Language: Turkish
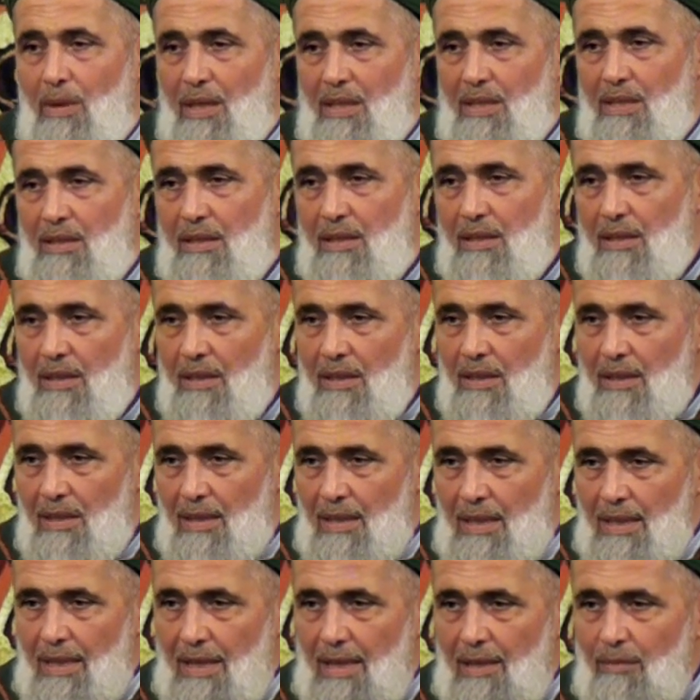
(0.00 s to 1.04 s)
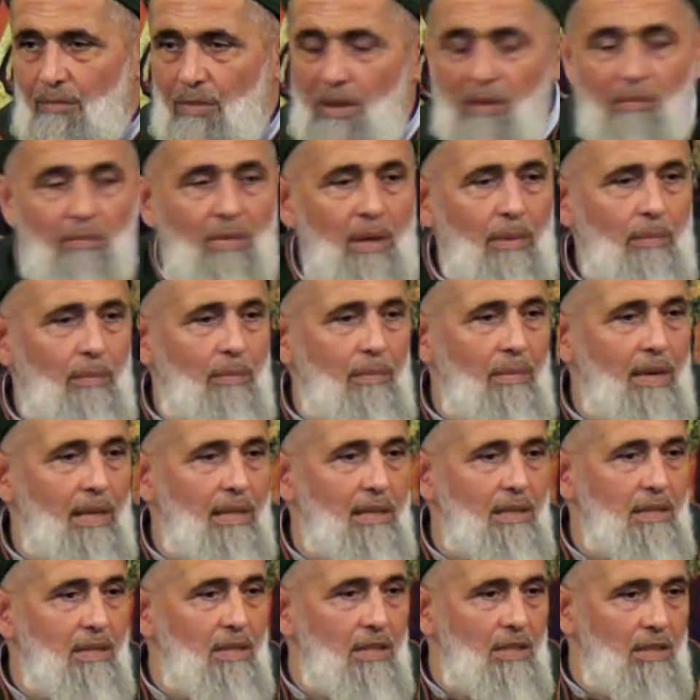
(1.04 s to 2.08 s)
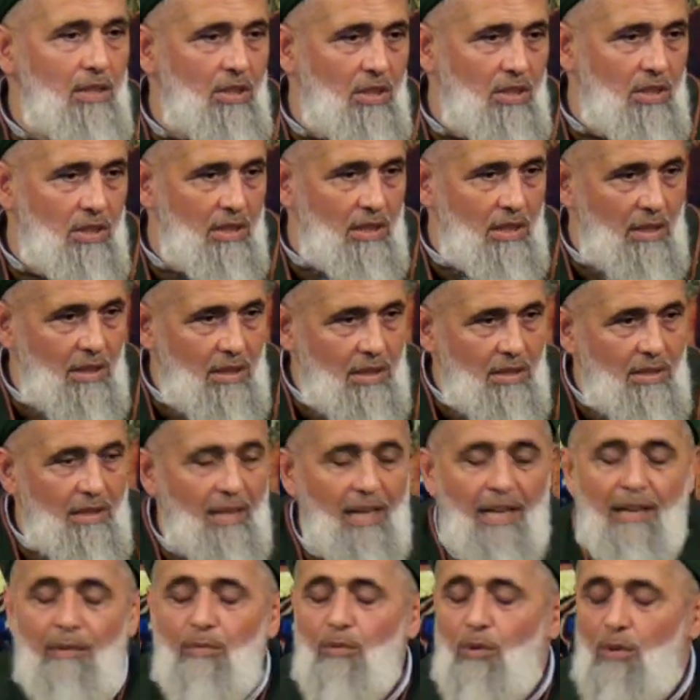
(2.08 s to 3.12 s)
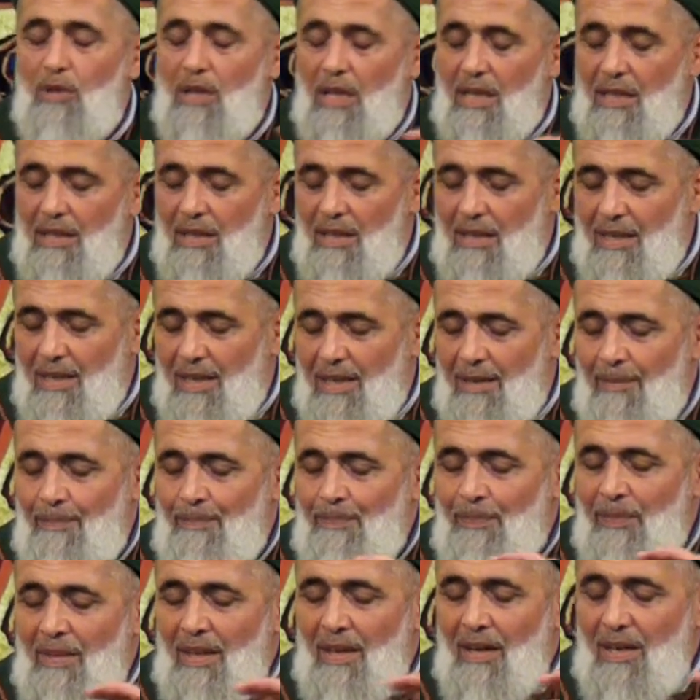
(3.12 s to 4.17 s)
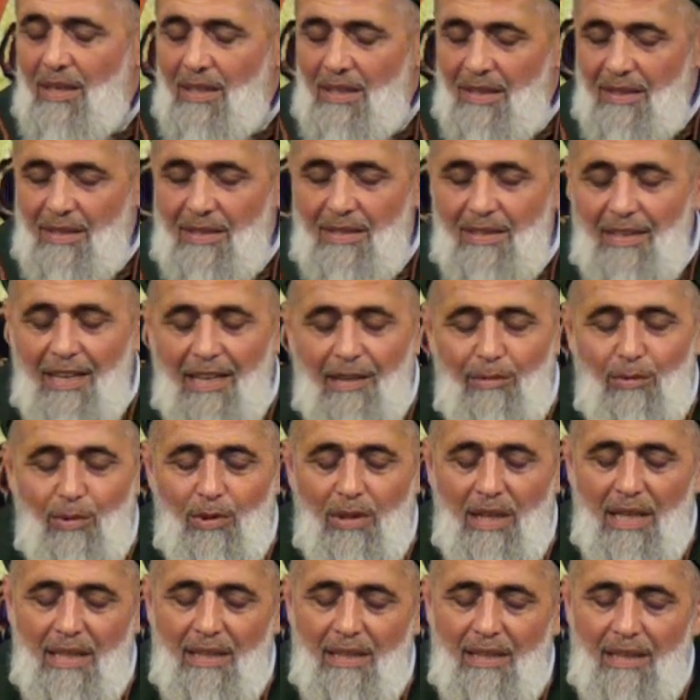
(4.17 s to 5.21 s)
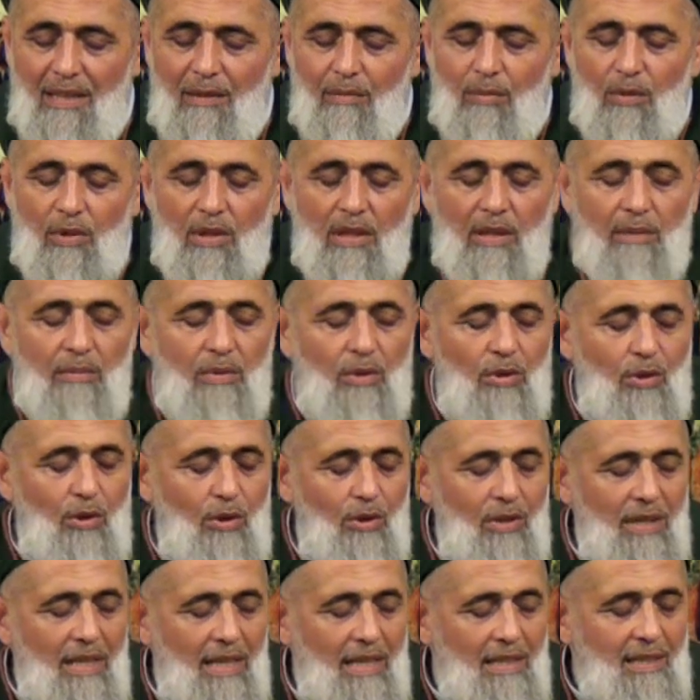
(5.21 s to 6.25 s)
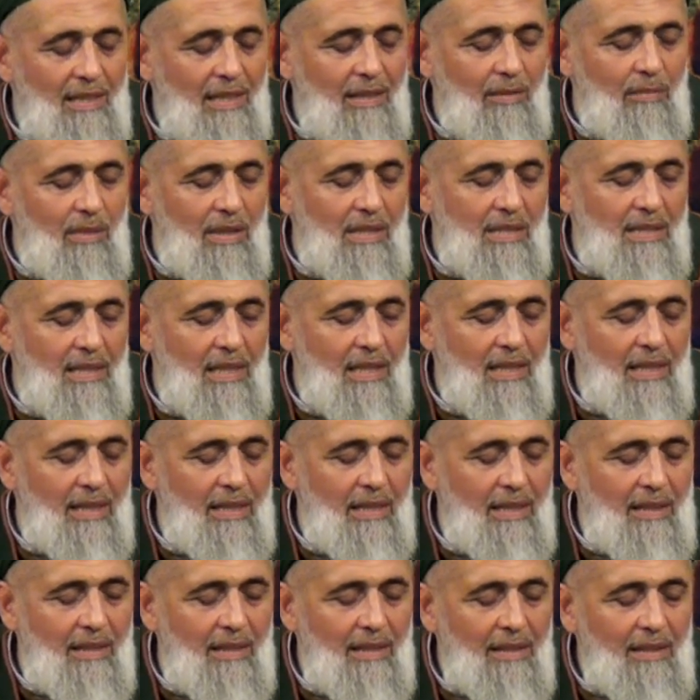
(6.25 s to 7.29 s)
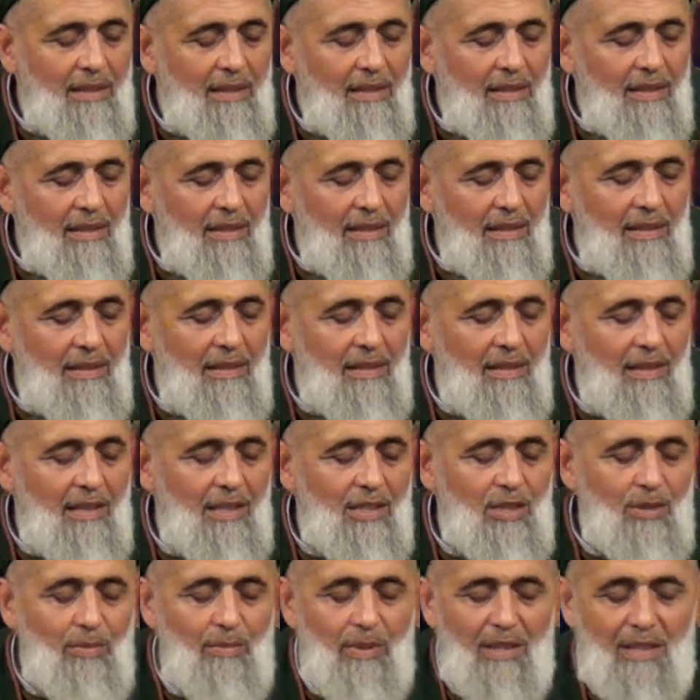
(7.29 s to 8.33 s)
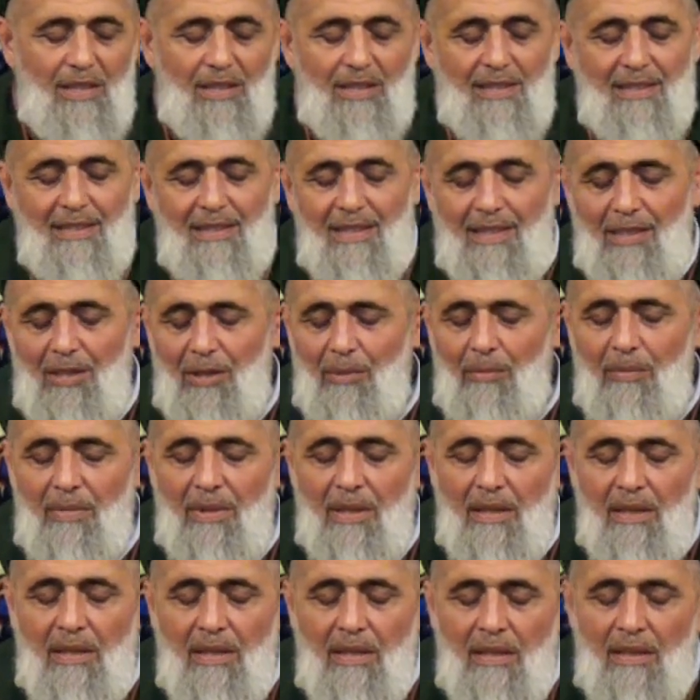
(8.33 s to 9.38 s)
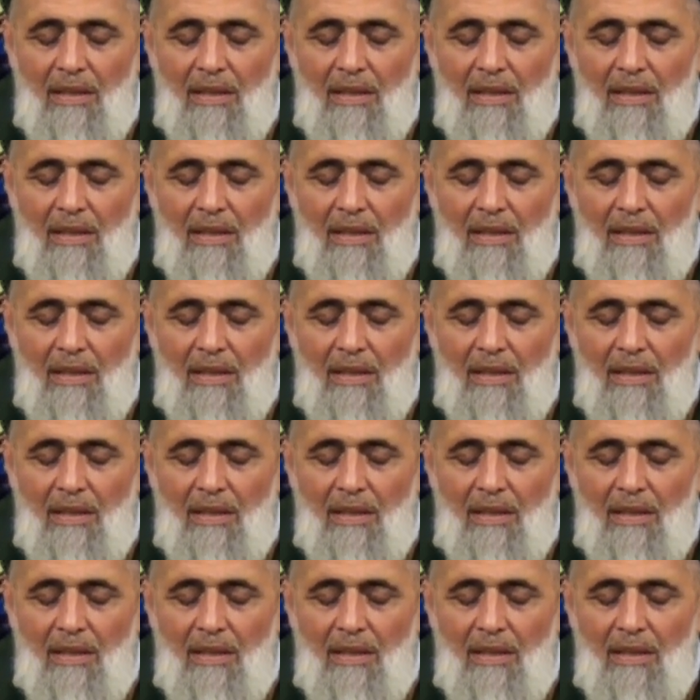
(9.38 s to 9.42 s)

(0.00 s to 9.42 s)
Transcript: bilmek. Yani bilmem hani iş, iş sahibi olanlara, akıl sahibi olanlara böyle bir örnekle meseleyi e, açmak istedim.